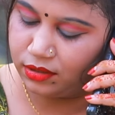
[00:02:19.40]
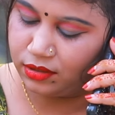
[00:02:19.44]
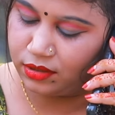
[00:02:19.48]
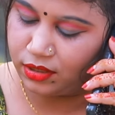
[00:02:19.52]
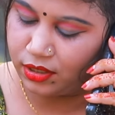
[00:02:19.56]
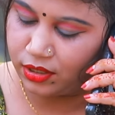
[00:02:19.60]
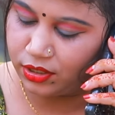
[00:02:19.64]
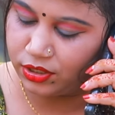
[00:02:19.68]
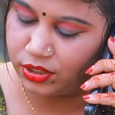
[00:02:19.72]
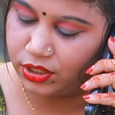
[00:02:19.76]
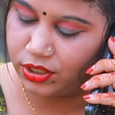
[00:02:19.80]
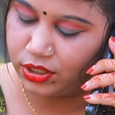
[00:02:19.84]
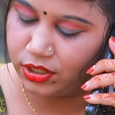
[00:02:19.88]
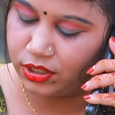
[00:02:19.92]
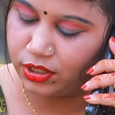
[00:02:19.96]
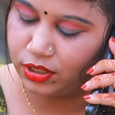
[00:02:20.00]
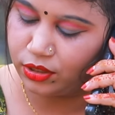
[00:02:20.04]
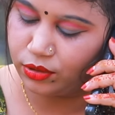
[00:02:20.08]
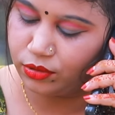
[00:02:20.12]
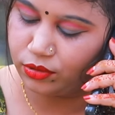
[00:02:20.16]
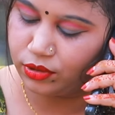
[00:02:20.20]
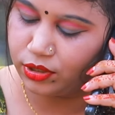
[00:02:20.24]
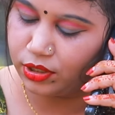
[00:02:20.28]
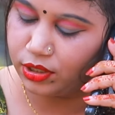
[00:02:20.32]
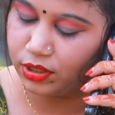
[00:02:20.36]
না সেটা
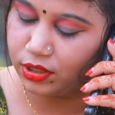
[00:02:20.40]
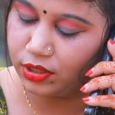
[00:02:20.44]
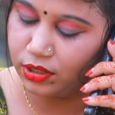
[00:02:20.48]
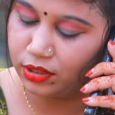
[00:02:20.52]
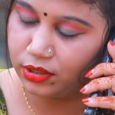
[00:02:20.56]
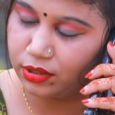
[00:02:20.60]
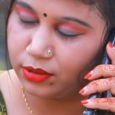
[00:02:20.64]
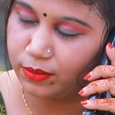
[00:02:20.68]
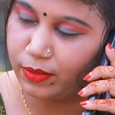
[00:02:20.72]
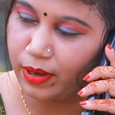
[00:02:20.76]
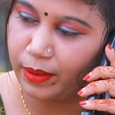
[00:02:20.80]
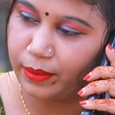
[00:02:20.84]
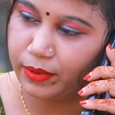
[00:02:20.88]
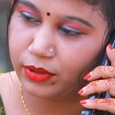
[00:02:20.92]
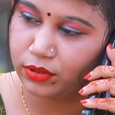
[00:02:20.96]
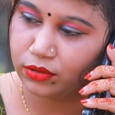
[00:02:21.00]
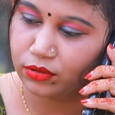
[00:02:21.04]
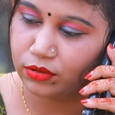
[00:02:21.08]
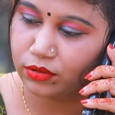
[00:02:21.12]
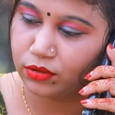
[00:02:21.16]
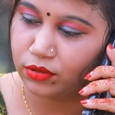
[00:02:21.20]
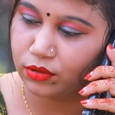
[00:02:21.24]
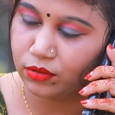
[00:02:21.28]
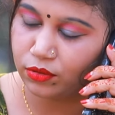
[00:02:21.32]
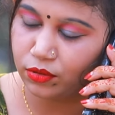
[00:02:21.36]
তো ঠিক আছে মামার
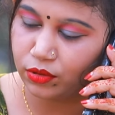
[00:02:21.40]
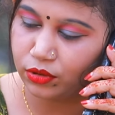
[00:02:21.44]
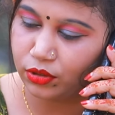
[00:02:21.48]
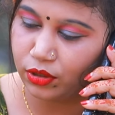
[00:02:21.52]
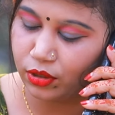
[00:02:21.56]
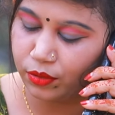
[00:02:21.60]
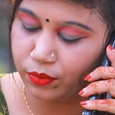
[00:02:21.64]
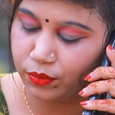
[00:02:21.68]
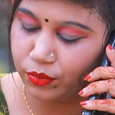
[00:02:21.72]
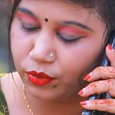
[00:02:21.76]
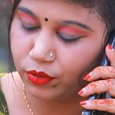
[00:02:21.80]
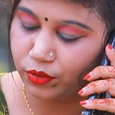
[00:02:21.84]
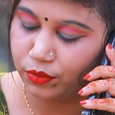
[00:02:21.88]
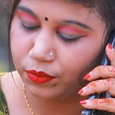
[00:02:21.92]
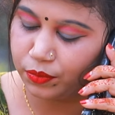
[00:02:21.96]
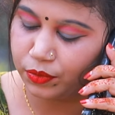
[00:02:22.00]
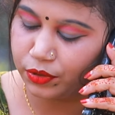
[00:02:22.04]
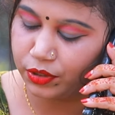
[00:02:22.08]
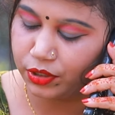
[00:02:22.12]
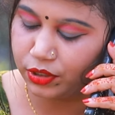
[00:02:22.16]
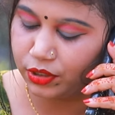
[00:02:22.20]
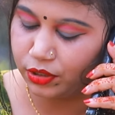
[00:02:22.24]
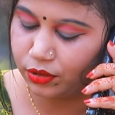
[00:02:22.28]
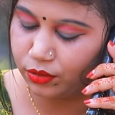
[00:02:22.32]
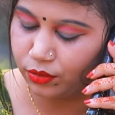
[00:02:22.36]
সঙ্গে কথা বলবো
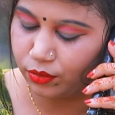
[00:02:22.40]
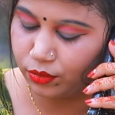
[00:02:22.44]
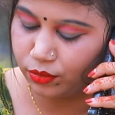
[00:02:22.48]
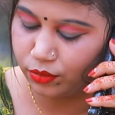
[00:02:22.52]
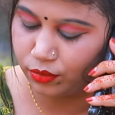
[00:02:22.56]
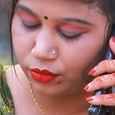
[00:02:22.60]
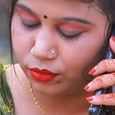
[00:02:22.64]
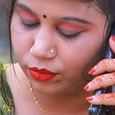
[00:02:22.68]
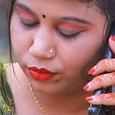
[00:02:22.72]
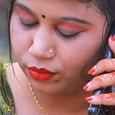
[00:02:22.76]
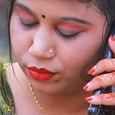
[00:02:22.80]
এটা তো